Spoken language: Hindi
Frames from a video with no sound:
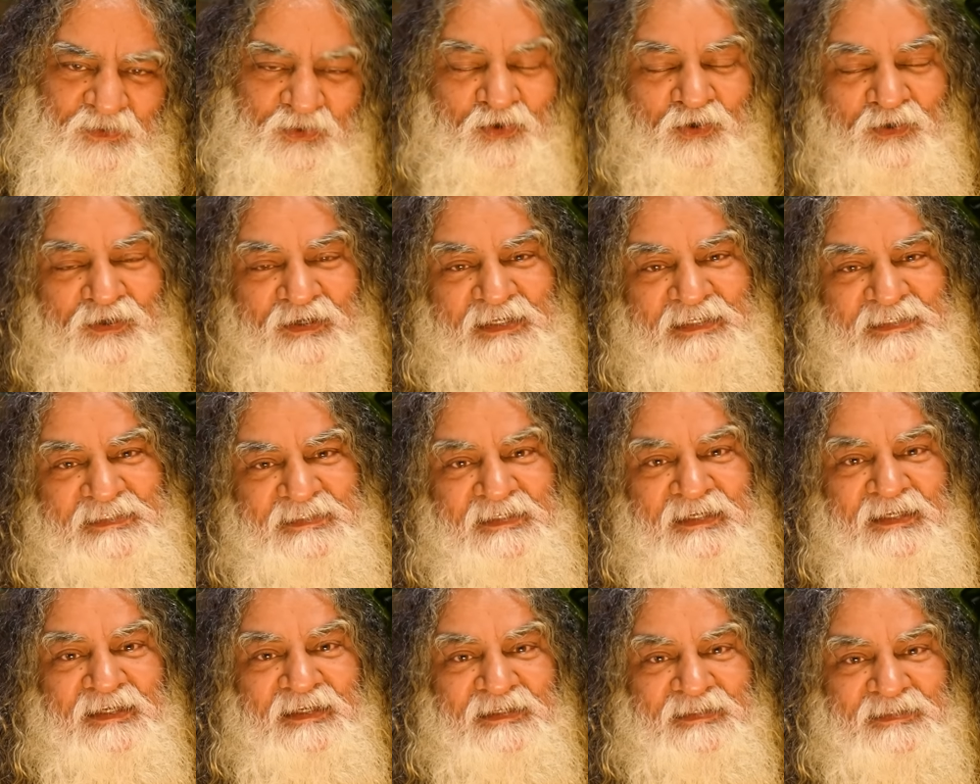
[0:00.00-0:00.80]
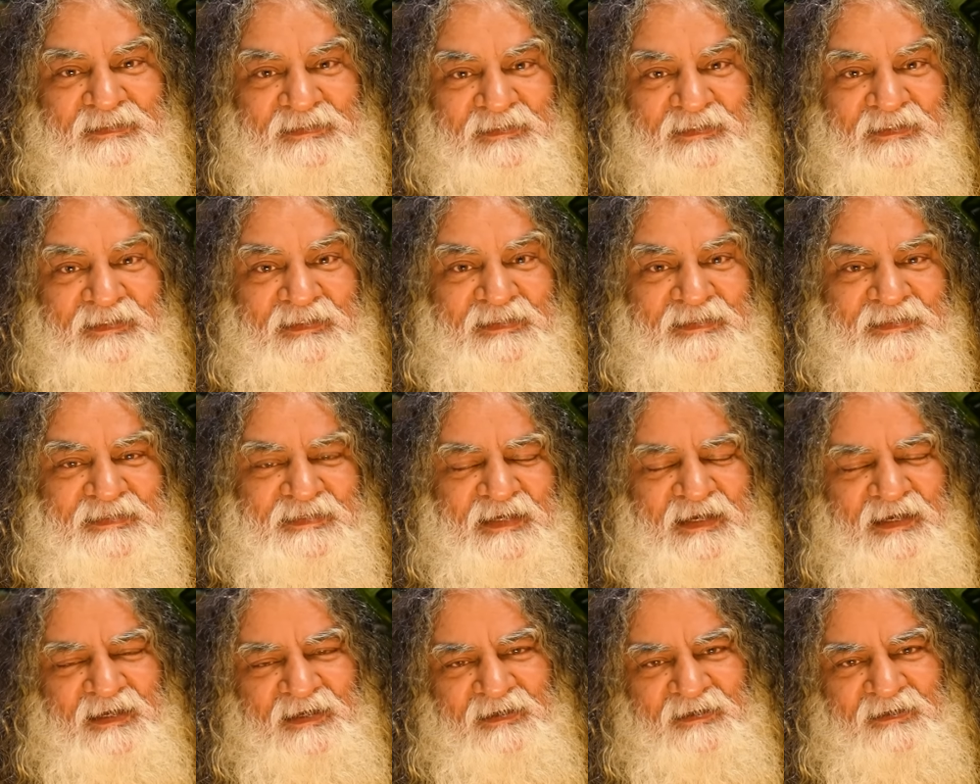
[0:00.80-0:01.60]
जो लिसनिंग
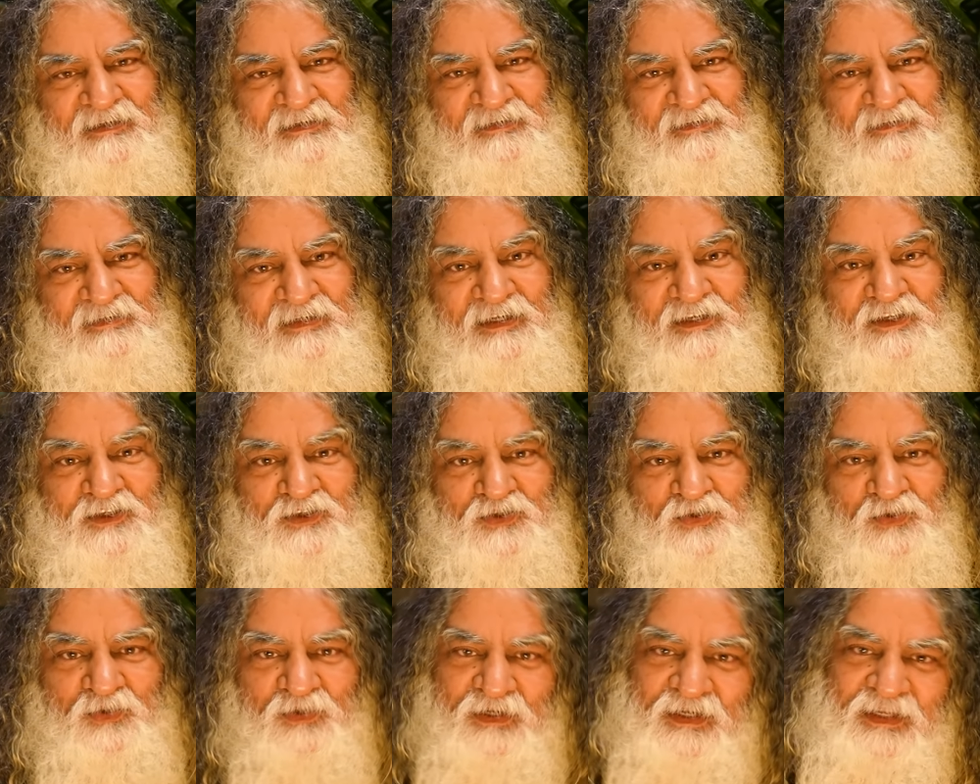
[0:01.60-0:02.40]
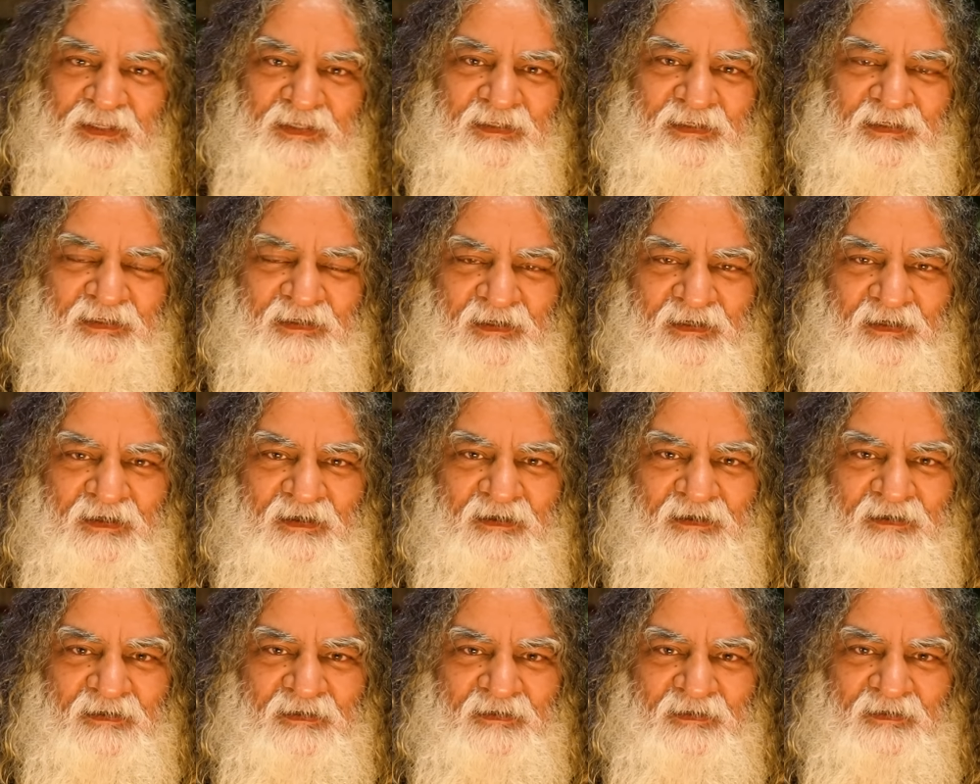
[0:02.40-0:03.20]
स्किल्स है यानी सुनने की
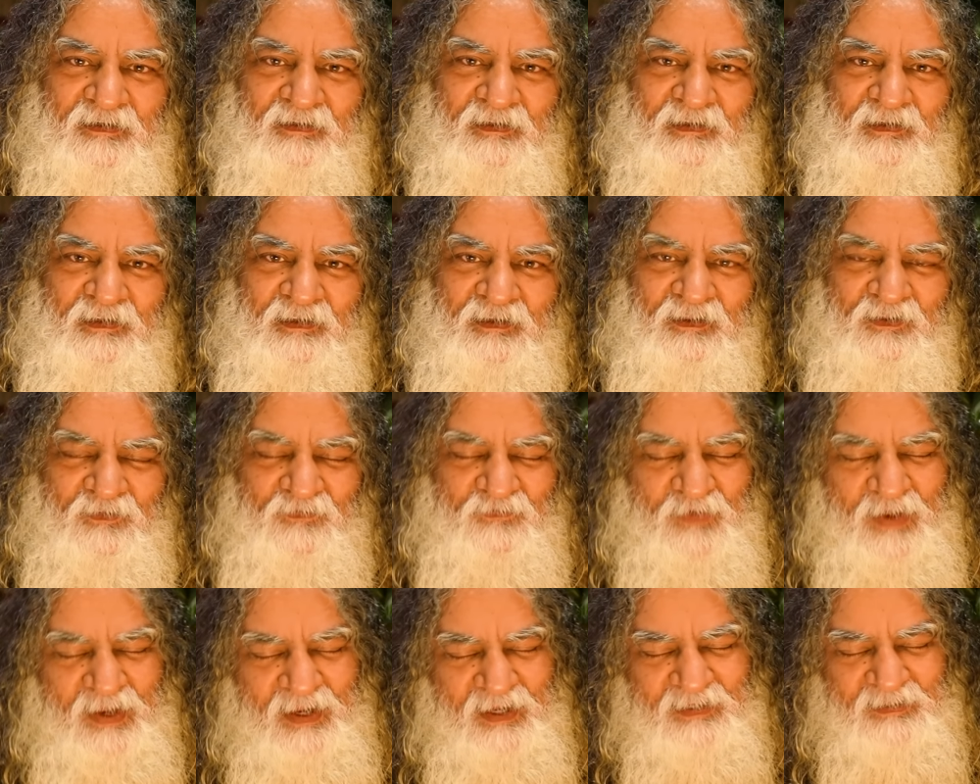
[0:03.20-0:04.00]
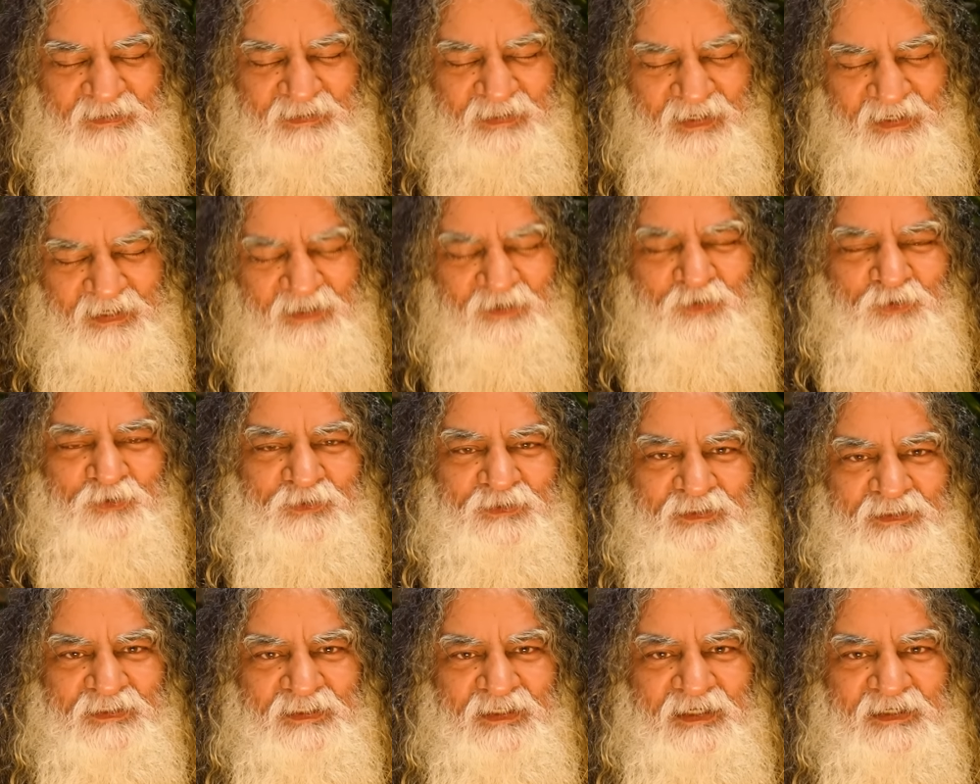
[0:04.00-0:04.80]
कला वह यह
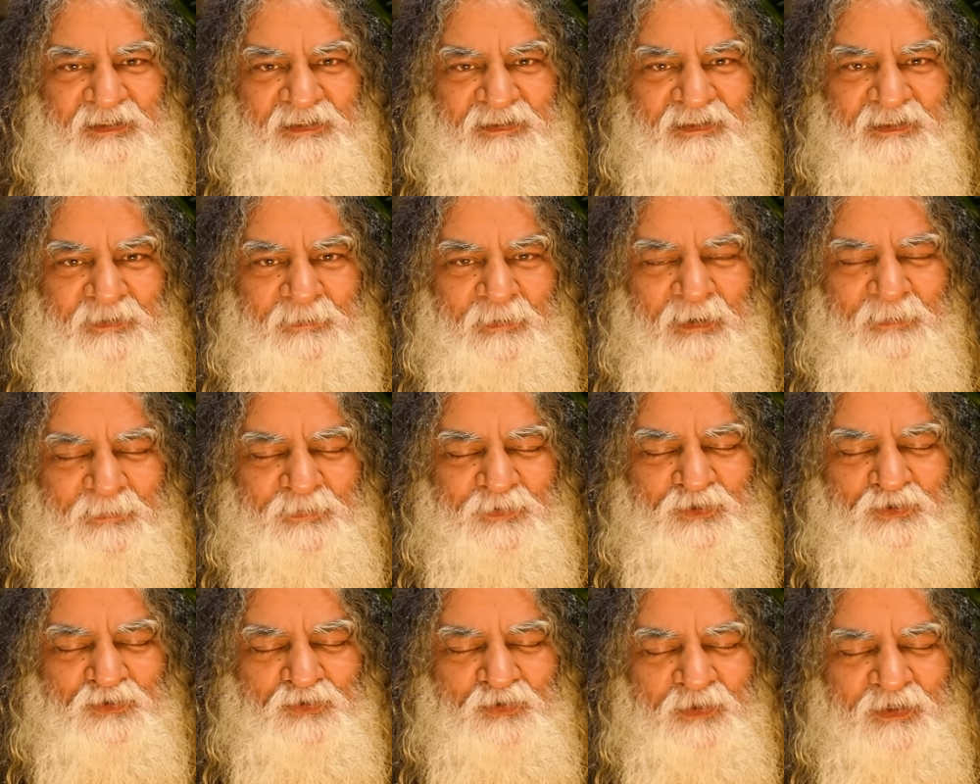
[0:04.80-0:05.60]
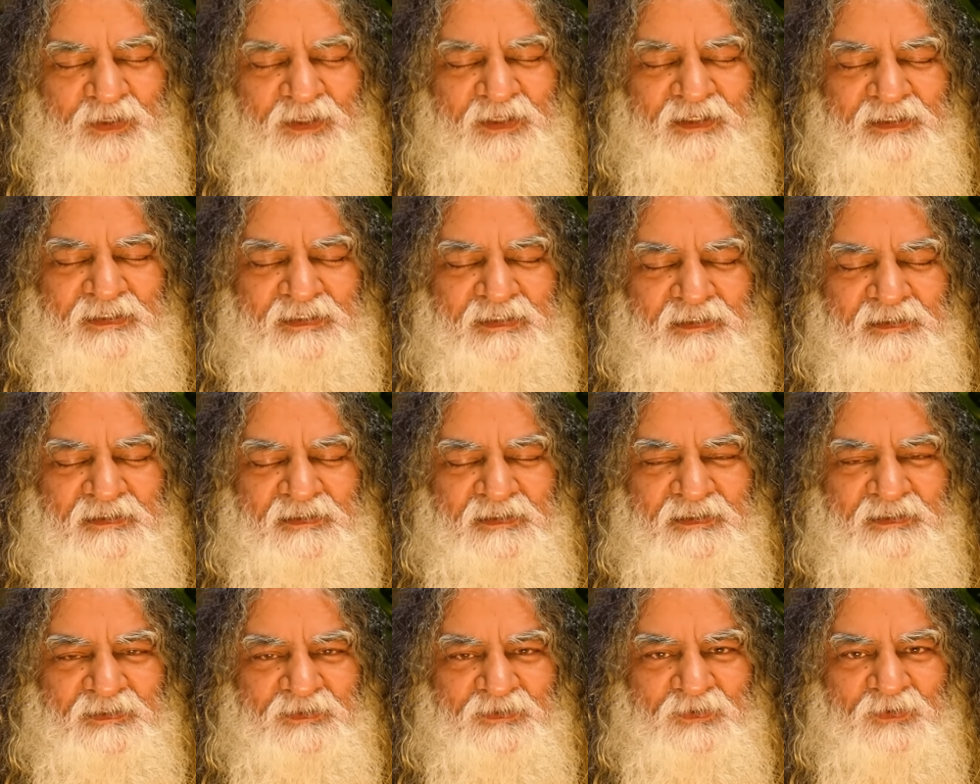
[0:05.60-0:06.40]
होती है कि जब आप सुने किसी
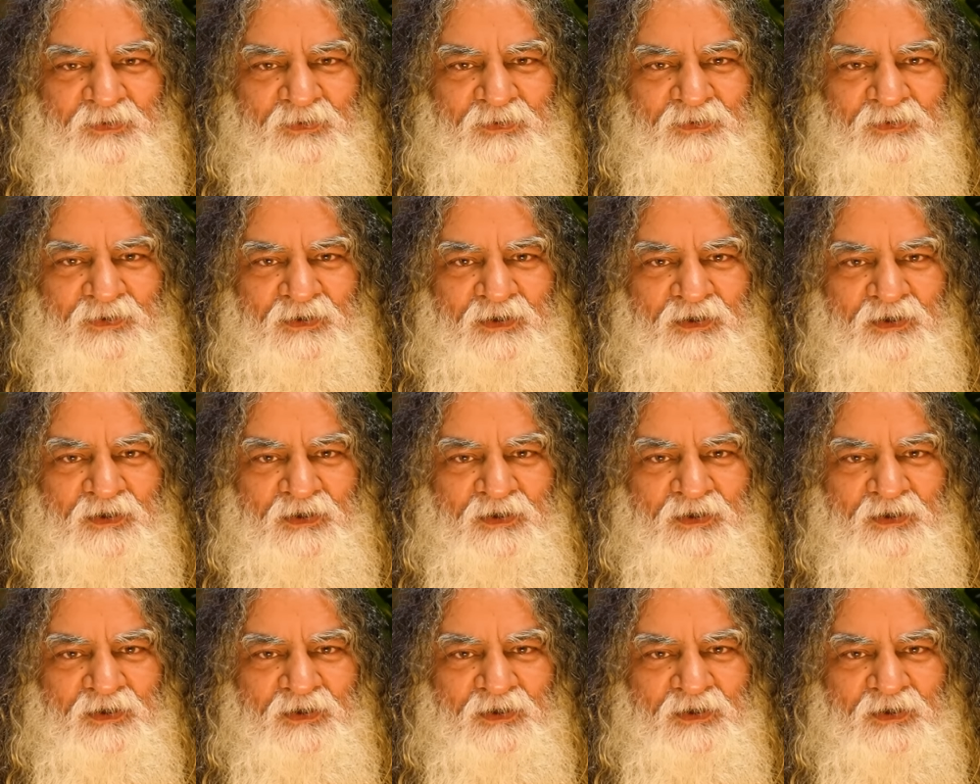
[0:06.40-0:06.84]
चीज़ को